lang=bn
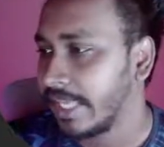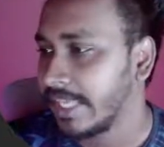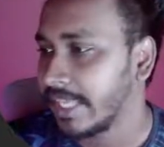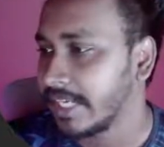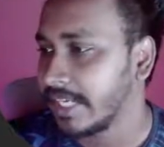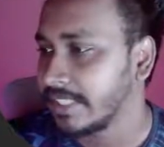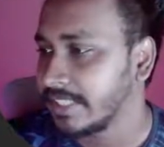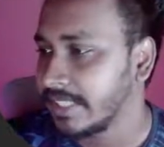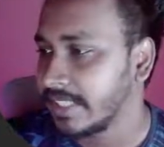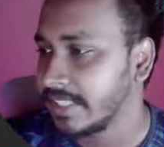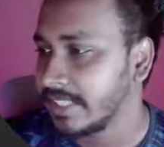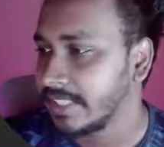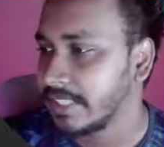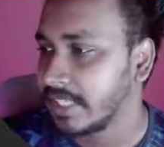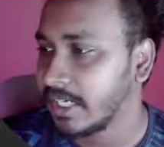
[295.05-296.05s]
এখানে যে
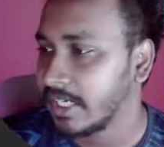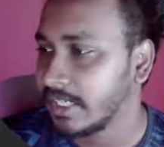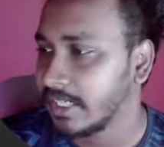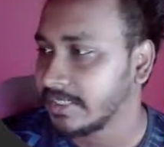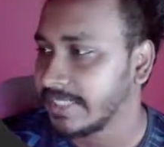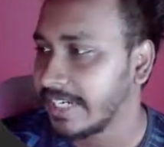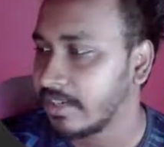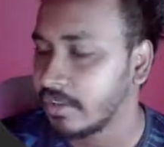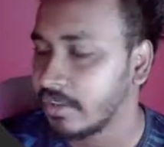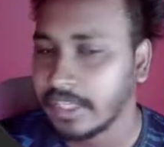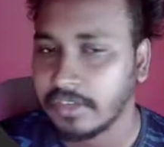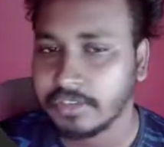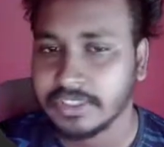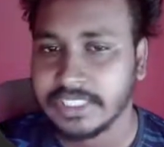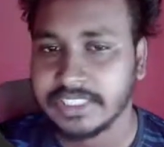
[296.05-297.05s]
শ্যারো
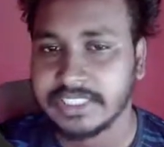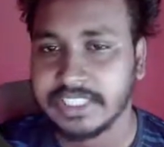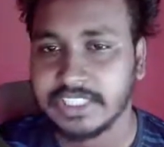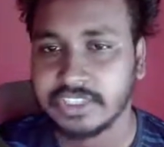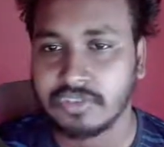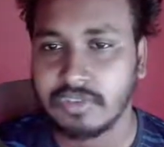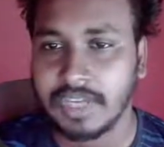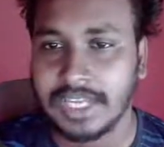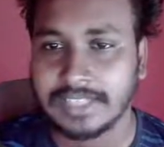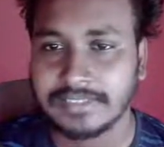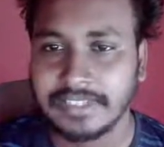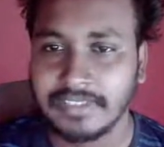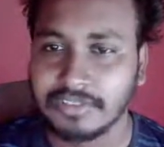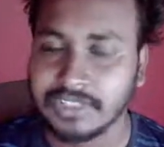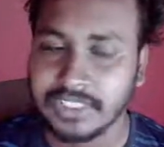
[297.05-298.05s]
ট্যারো যে জিনিসগুলো
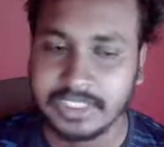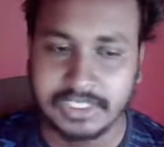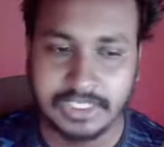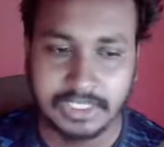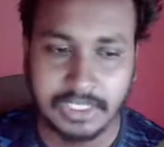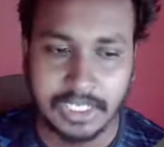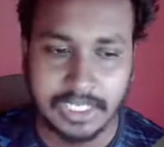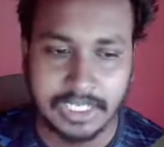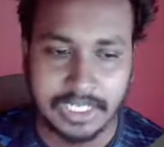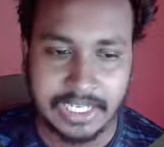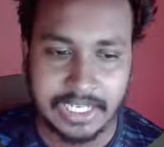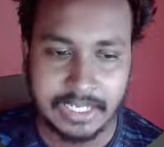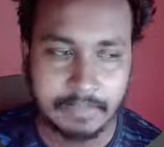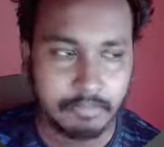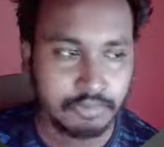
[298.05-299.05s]
আছে ওই জিনিসটা গেলে
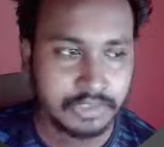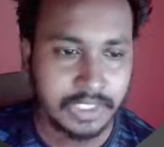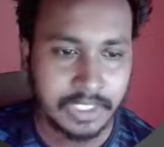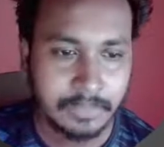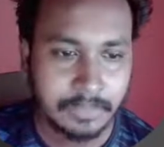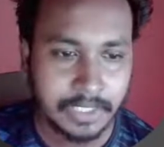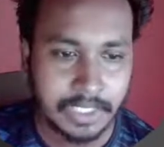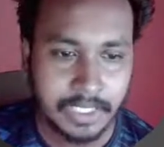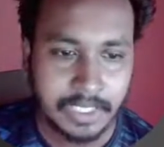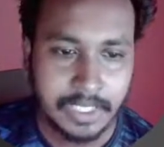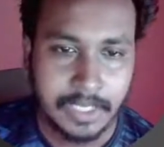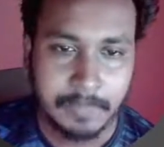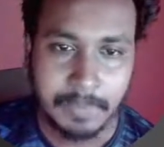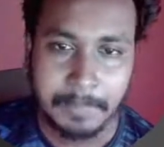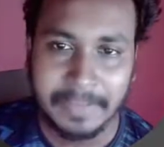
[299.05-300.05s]
ক্লিয়ারলি বোঝা যাবে না
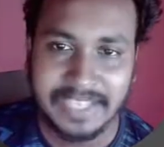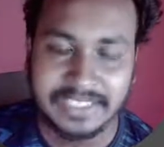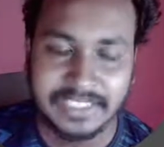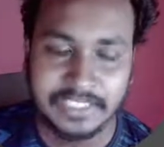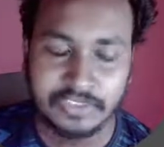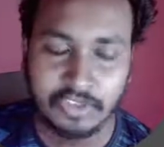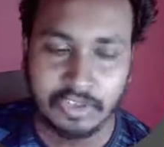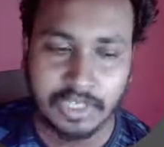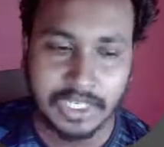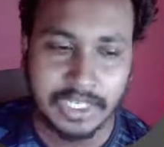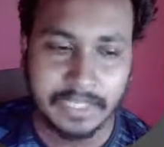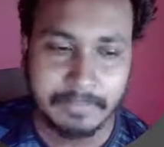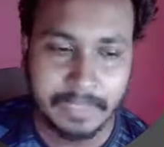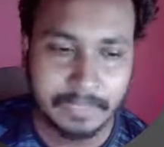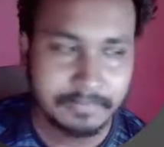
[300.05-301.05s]
মানে বেশি
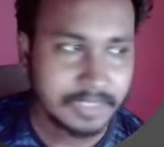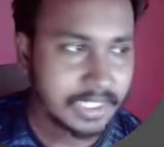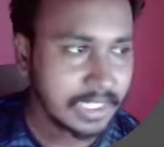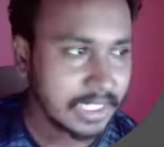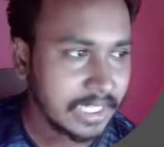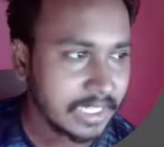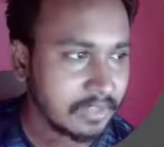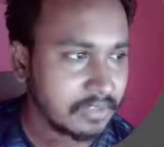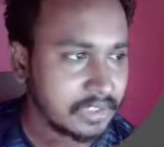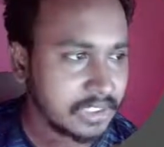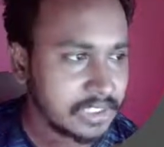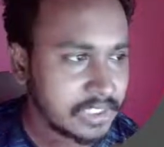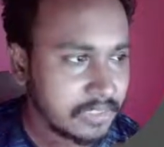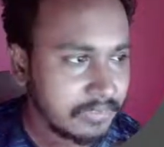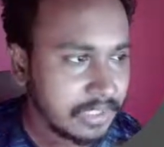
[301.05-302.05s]
চকলেটই ভাব থাকলে ওই
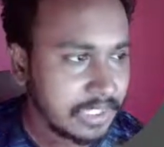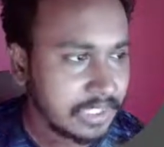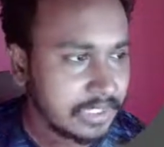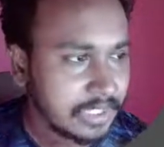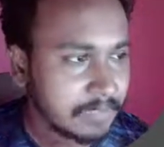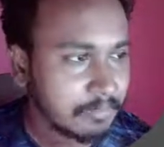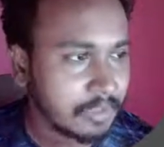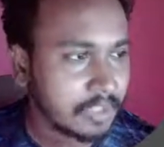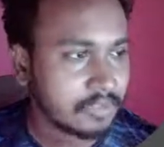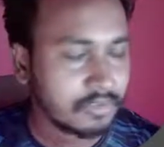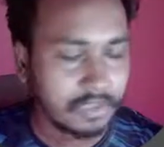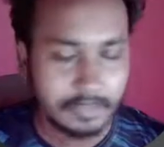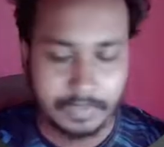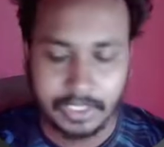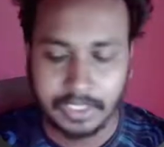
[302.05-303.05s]
জিনিসটা ফিলটা থাকবো না
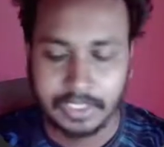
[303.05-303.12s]
তো আমি